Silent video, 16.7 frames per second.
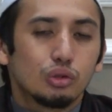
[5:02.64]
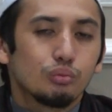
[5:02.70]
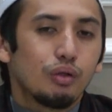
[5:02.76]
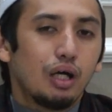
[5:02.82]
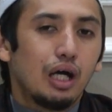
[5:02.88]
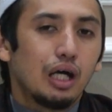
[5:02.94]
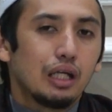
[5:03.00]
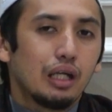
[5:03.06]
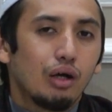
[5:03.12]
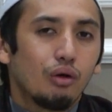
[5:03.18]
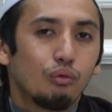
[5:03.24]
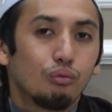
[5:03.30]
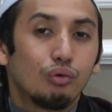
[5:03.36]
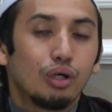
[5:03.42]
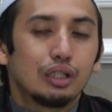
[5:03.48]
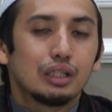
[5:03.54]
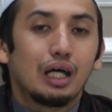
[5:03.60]

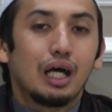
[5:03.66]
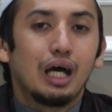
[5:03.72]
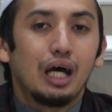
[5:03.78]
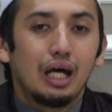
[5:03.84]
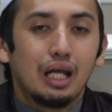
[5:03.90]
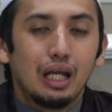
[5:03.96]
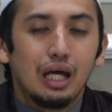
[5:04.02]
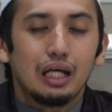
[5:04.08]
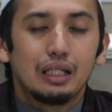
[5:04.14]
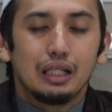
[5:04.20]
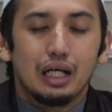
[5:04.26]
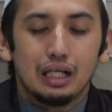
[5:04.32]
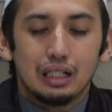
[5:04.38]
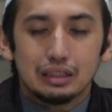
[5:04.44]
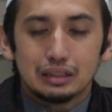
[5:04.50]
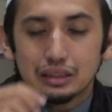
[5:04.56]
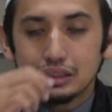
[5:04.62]
Subhanahu wa taala
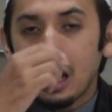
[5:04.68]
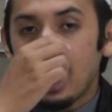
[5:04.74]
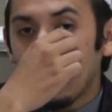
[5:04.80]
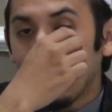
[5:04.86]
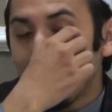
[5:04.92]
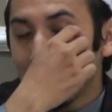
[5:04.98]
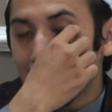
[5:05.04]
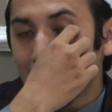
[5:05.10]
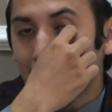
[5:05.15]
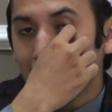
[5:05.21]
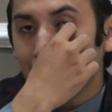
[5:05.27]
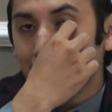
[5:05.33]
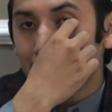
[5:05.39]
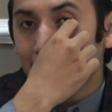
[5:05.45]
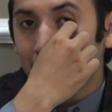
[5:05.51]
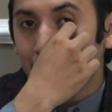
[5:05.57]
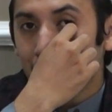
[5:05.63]
yang sangat
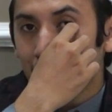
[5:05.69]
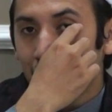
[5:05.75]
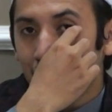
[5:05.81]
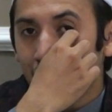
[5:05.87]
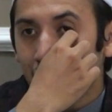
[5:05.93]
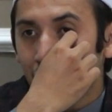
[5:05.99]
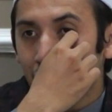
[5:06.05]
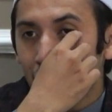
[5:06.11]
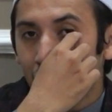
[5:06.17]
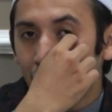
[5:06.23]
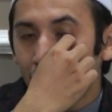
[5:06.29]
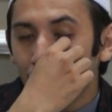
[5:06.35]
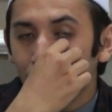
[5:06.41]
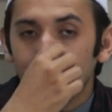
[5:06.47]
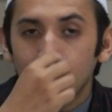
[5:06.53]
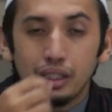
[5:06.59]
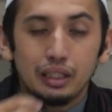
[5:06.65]

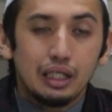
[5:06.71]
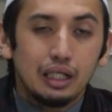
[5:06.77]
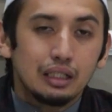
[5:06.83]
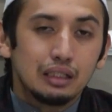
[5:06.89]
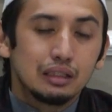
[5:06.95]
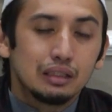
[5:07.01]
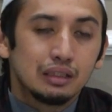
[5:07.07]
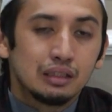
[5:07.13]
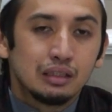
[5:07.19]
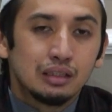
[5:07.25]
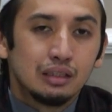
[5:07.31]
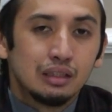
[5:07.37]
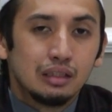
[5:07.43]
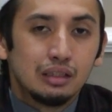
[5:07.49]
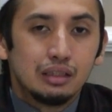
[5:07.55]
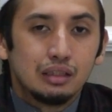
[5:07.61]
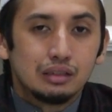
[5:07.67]
lumayan
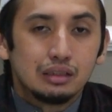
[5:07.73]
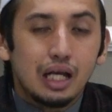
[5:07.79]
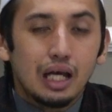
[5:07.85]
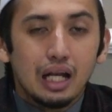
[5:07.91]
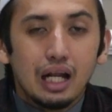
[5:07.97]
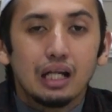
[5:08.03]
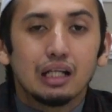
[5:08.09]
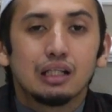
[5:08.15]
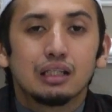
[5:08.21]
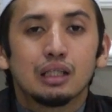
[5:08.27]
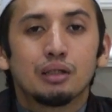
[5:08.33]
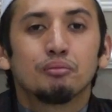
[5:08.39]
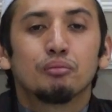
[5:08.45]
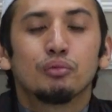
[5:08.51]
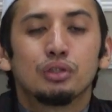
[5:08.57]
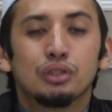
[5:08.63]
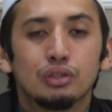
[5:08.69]
jarang
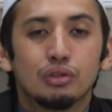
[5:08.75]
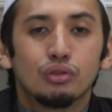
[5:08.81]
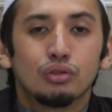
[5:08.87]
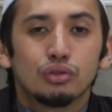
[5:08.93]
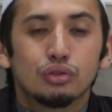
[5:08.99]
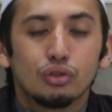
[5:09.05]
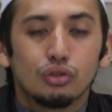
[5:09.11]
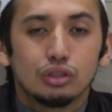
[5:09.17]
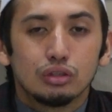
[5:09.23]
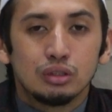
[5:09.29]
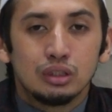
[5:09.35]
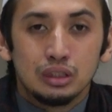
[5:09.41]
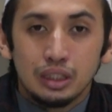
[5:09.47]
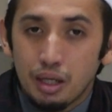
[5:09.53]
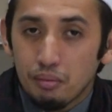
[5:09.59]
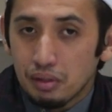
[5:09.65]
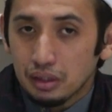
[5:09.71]
ditemui untuk
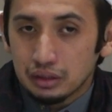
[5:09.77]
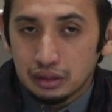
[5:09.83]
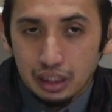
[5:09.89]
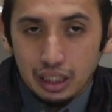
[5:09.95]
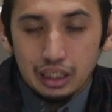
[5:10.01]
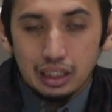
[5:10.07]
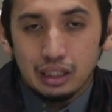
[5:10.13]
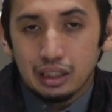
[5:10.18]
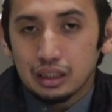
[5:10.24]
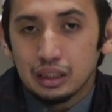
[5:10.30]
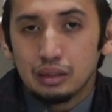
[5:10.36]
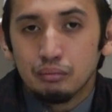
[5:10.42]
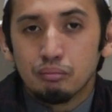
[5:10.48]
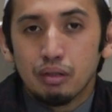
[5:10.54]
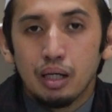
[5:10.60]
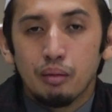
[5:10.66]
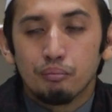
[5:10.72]
zaman sekarang
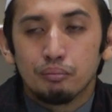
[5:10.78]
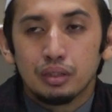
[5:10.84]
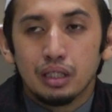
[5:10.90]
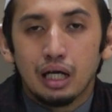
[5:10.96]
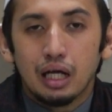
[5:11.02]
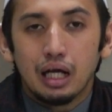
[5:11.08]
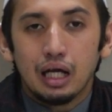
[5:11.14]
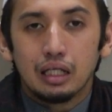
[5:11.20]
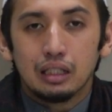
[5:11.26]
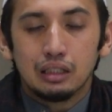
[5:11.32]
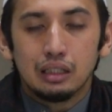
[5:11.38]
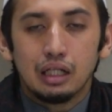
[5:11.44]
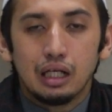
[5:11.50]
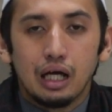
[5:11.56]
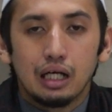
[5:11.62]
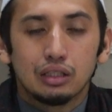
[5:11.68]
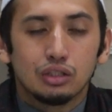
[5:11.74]
imam yang
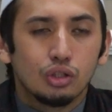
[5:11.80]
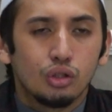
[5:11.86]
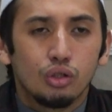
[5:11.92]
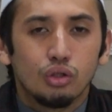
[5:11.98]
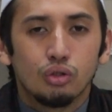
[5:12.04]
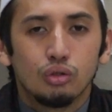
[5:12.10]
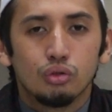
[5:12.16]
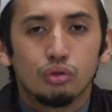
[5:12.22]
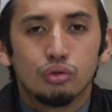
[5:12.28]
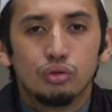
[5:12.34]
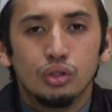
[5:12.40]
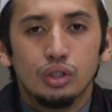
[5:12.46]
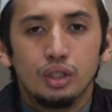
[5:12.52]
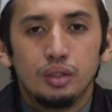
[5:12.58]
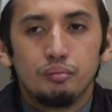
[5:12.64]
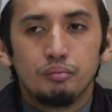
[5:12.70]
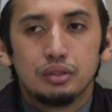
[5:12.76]
adil atau
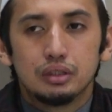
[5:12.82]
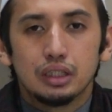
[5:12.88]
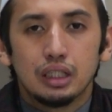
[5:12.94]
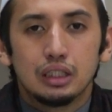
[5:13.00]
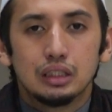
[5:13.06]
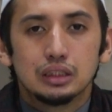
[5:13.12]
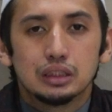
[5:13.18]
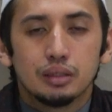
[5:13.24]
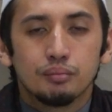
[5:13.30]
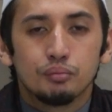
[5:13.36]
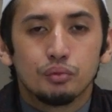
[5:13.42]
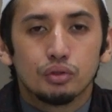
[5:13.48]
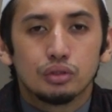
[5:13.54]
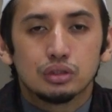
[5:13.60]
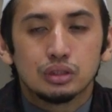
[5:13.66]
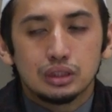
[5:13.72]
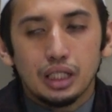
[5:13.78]
bisa
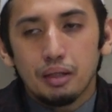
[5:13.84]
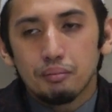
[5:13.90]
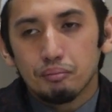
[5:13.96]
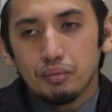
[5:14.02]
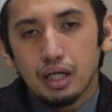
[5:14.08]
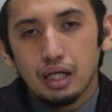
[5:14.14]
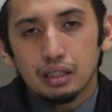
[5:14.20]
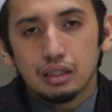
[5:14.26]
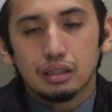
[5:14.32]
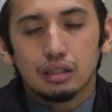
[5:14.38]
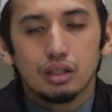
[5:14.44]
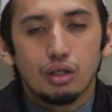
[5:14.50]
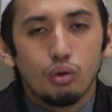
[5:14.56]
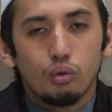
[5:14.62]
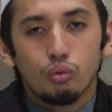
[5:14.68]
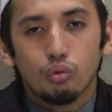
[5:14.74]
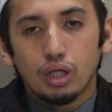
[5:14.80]
disebut camat,
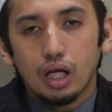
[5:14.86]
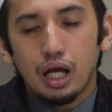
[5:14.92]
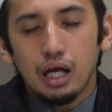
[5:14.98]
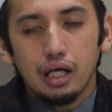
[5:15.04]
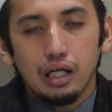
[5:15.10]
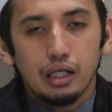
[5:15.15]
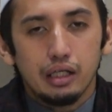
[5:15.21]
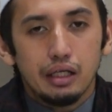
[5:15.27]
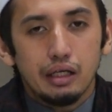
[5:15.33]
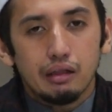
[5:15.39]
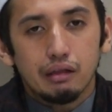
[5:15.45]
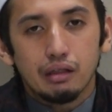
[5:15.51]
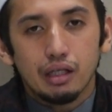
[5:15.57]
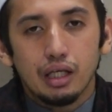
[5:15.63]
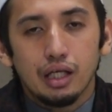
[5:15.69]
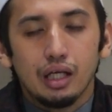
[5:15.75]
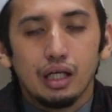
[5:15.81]
lurah,
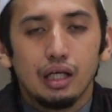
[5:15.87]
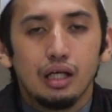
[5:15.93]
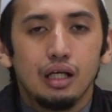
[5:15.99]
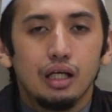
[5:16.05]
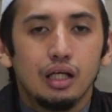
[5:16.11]
RT,